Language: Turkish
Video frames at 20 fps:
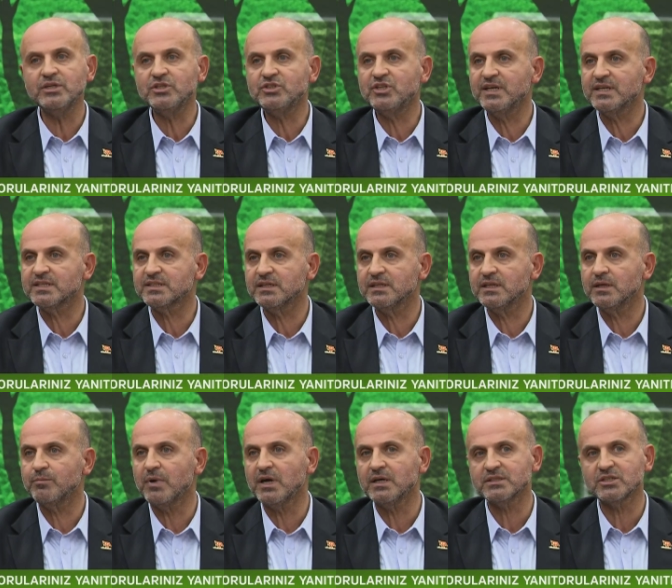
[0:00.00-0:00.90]

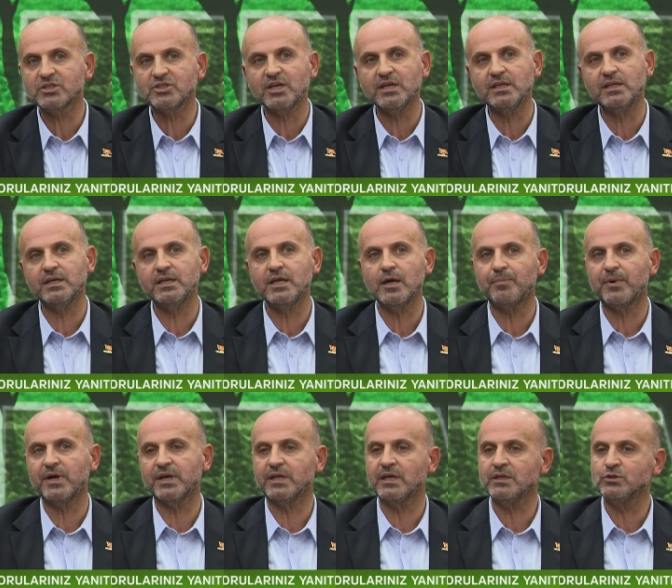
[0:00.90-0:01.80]
içerisinde bazı şeyleri
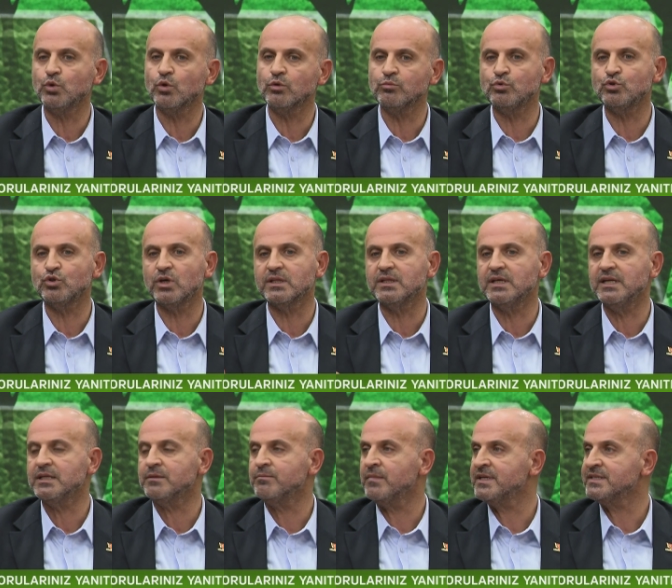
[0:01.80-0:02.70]
yaparken çok mücadele
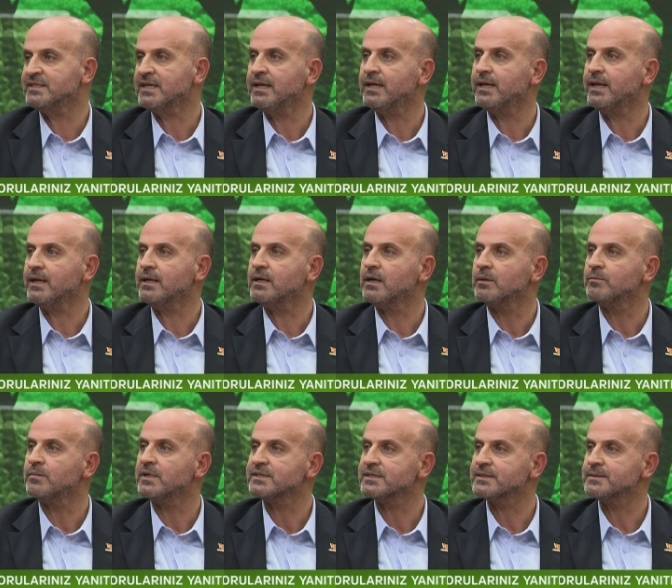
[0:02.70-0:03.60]
etmenize gerek
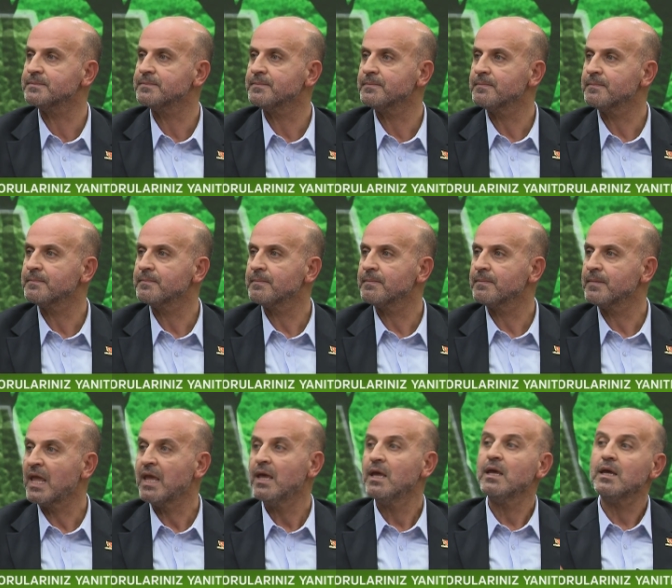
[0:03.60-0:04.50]
kalmaz.
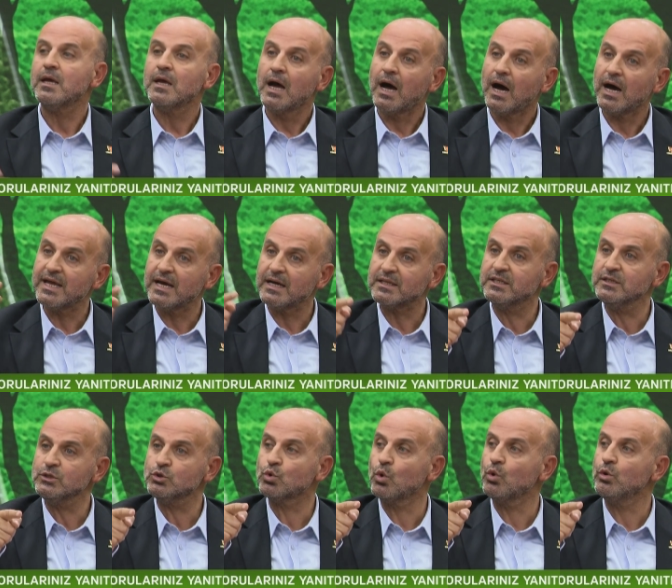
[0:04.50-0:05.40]

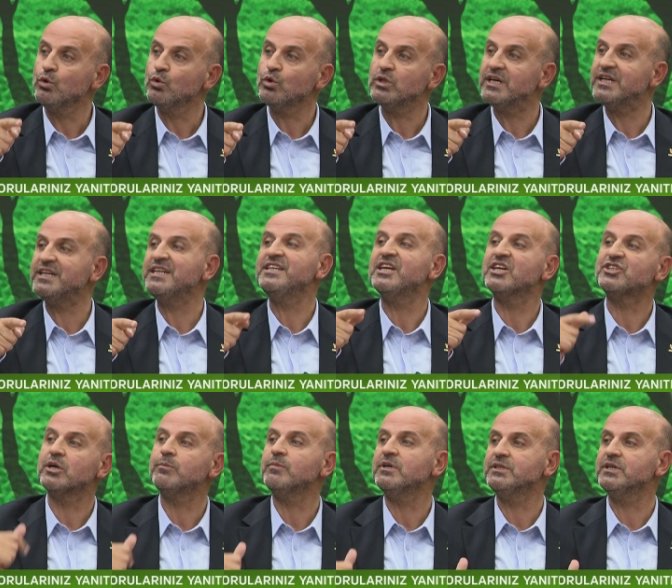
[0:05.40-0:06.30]
Hayatın zorluklarını
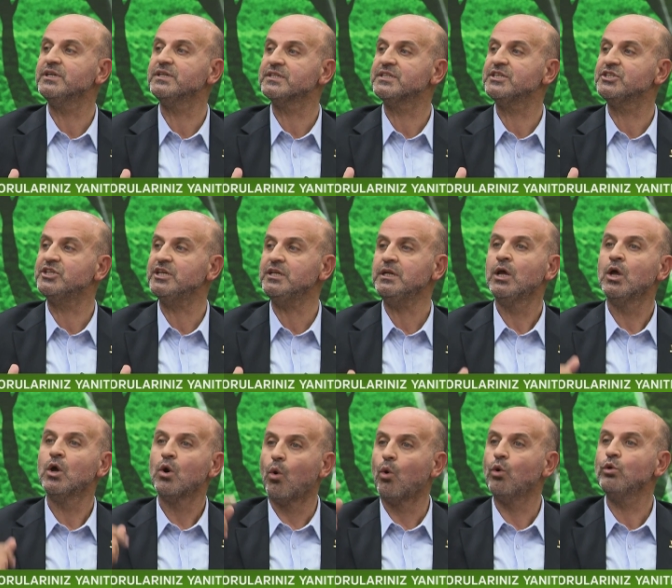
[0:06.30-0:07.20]
yaşamadığınız için
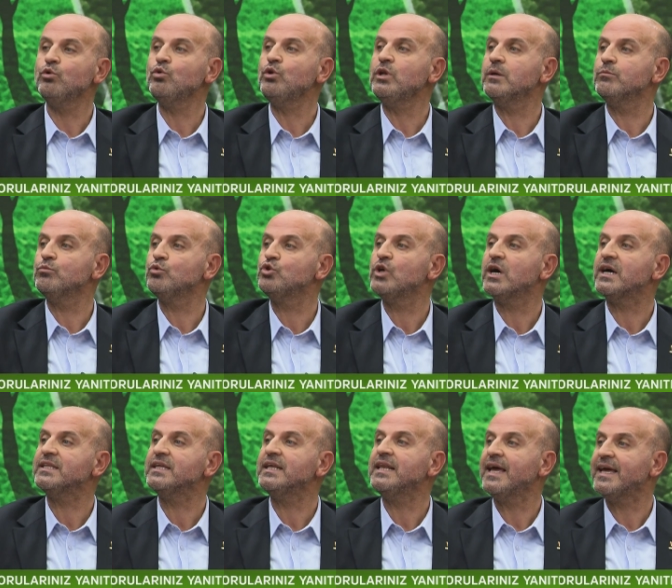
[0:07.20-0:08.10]
onunla
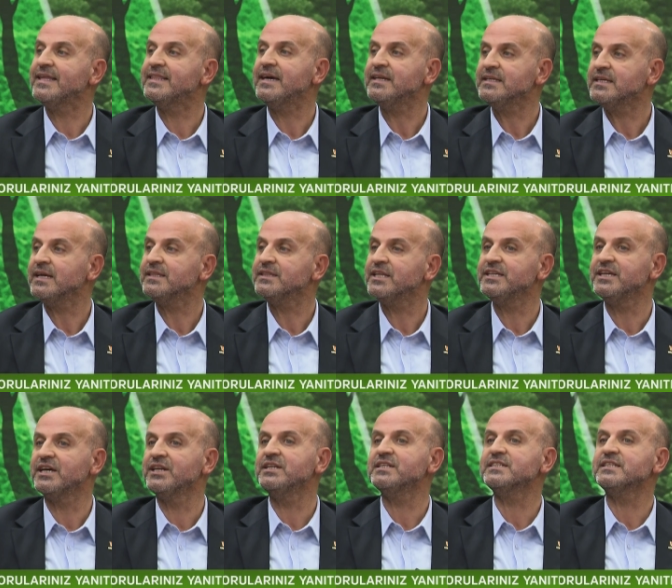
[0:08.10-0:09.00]
mücadele ederken de
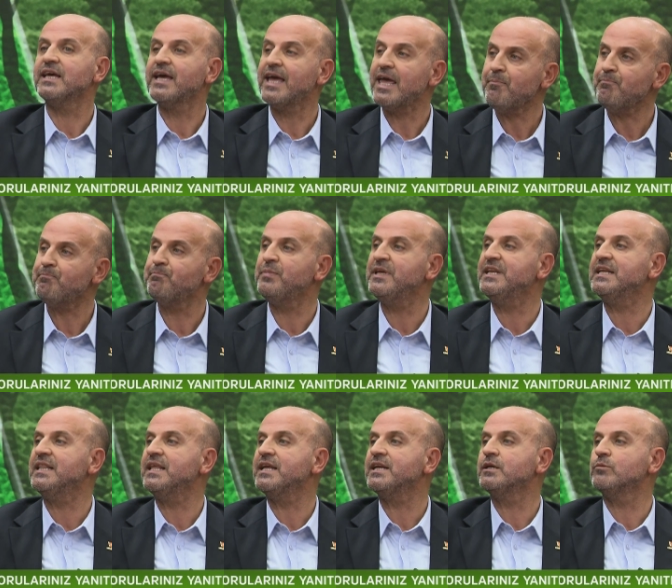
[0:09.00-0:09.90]
yanınızda hep
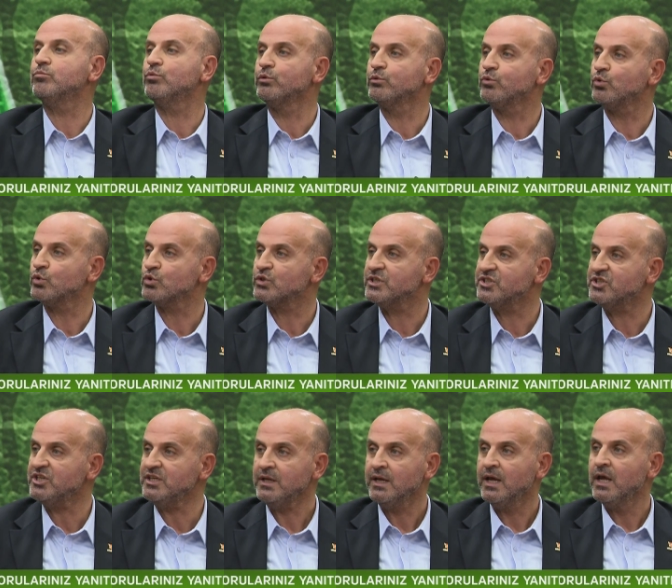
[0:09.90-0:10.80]
birilerini bulduğunuz
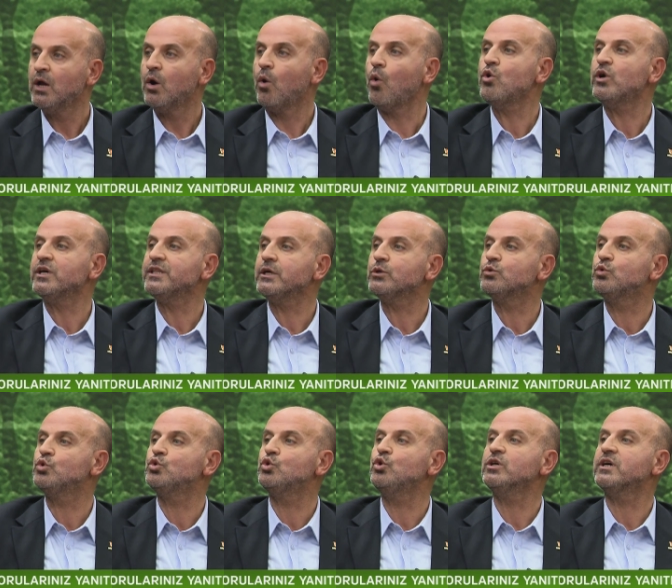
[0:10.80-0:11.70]
için o kadar
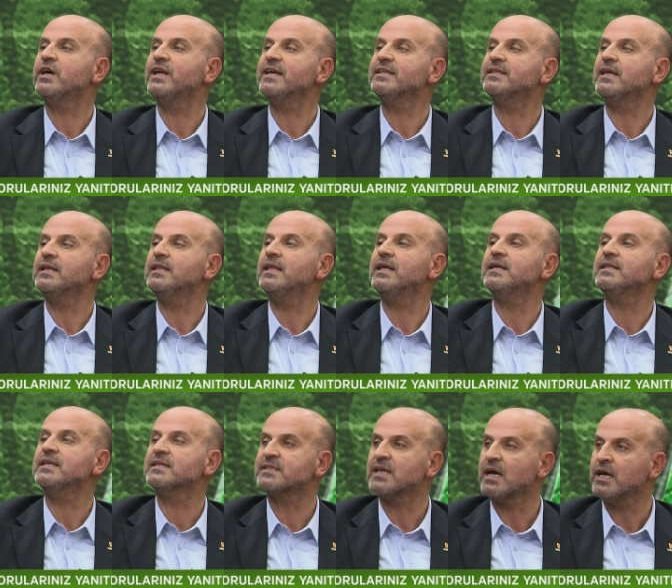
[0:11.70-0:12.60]
güçlü karakterlere
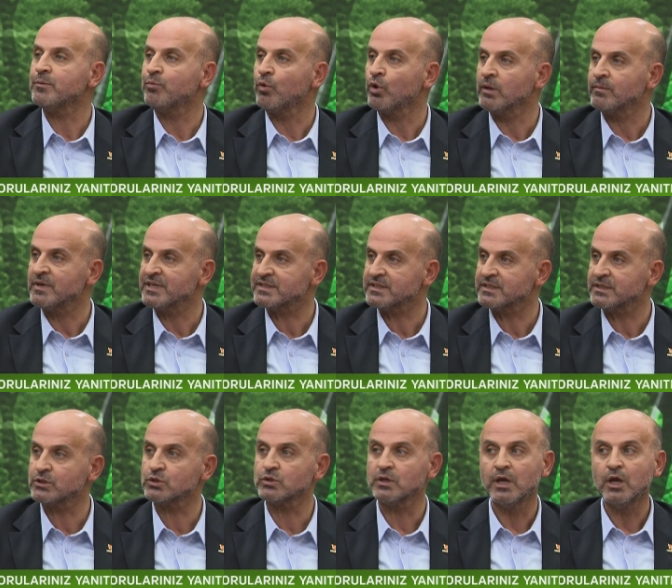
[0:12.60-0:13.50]
de sahip
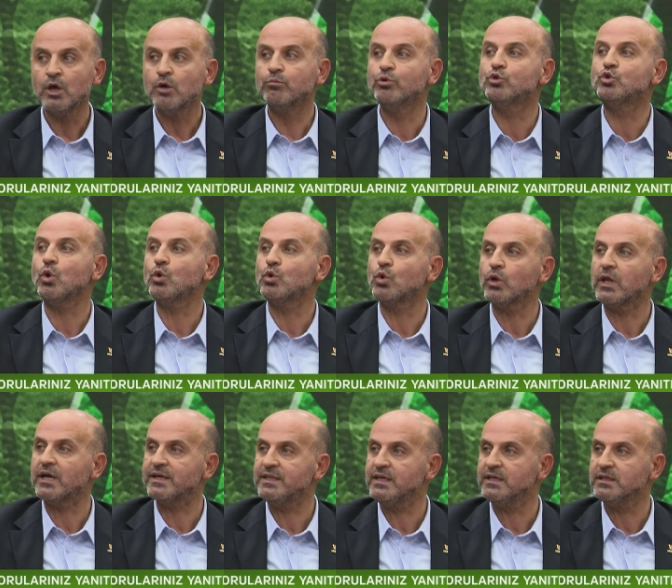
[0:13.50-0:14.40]
olamazsınız. Bu çok
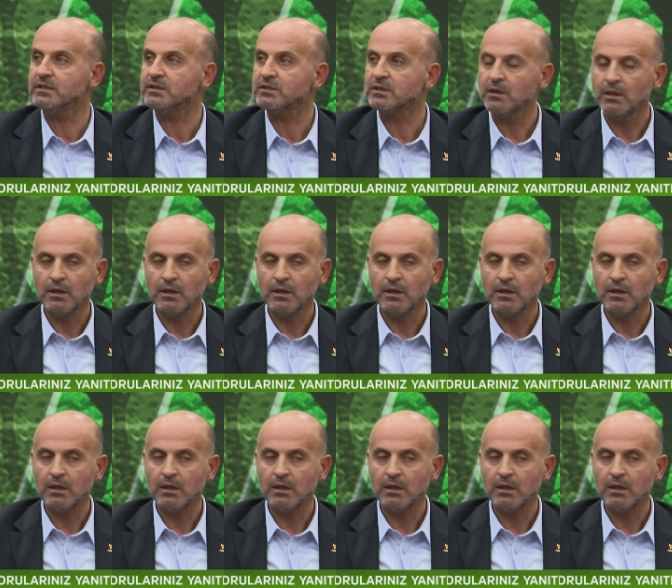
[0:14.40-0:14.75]
kolay değildir.